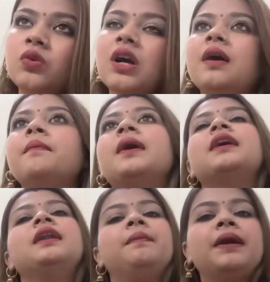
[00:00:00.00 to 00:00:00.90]
उनका मैं
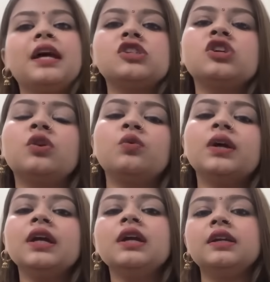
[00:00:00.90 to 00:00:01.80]
क्लिप अटैच
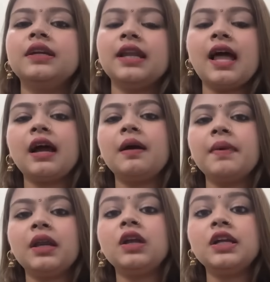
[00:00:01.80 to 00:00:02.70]
करूँगी ये लहंगा
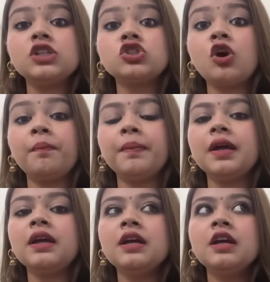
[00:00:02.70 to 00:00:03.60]
मैंने इस शॉप
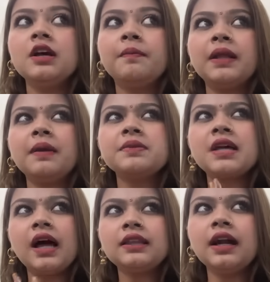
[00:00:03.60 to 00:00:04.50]
पे मतलब
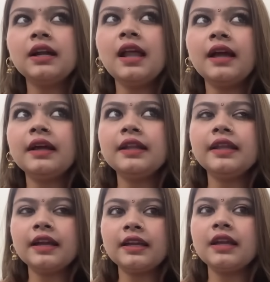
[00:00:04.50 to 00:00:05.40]
सात आठ लहंगे
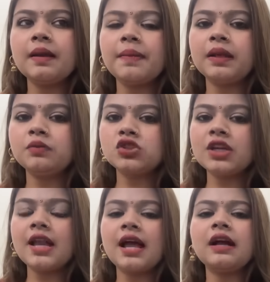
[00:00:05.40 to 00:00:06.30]
देखने के बाद मुझे
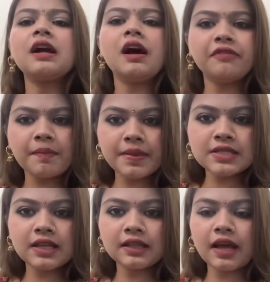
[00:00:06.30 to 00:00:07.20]
ये लहंगा काफ़ी
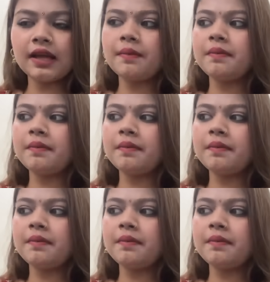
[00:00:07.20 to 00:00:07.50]
पसंद आया